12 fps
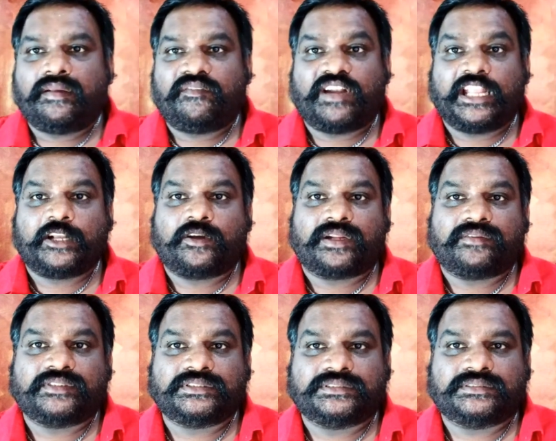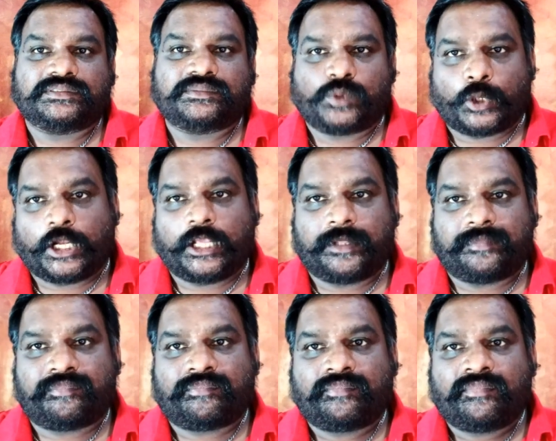விலைக்குறவு ஒன்று
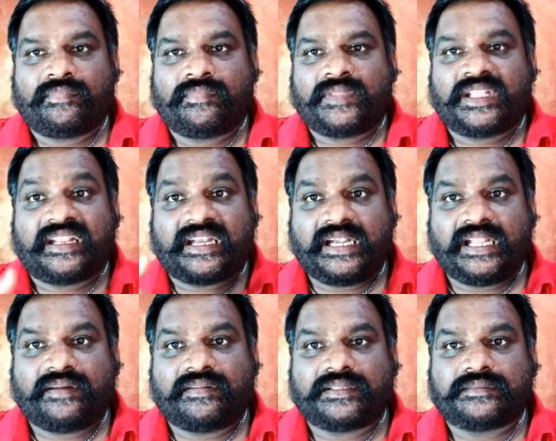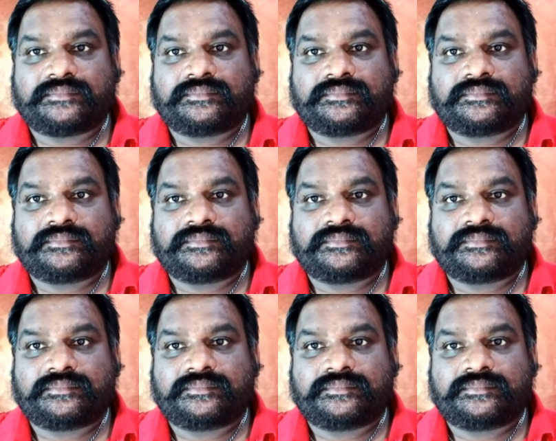ரெண்டாவது